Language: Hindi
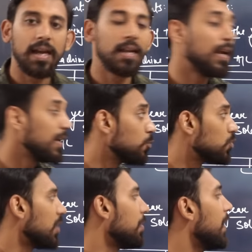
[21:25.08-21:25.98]
है लेकिन
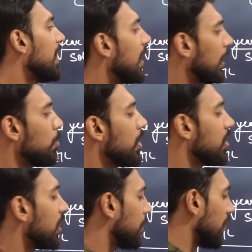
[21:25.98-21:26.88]
उससे भी पहले
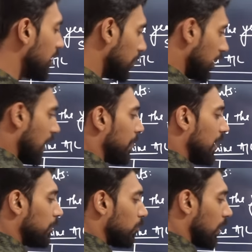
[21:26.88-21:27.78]
एक्यूमलेटेड डेप गिवन है तो यहाँ पे
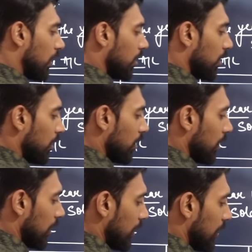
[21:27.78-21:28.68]
लिख दो ना
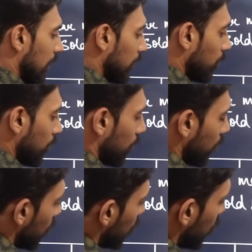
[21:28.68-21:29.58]
इधर लिख दो टू